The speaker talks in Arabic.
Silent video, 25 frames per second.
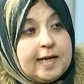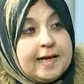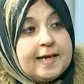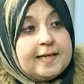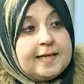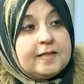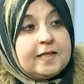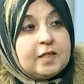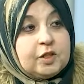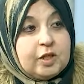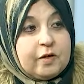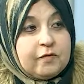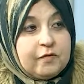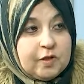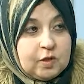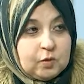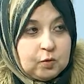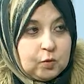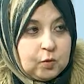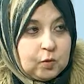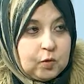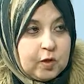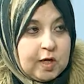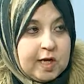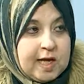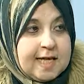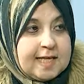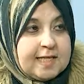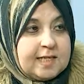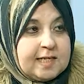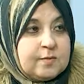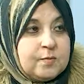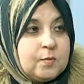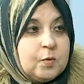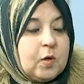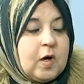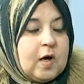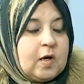اكتشفته
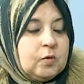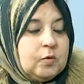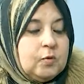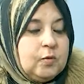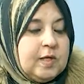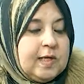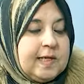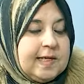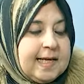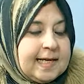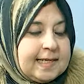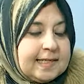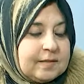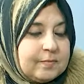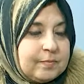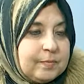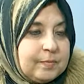اسمه قانون الجذب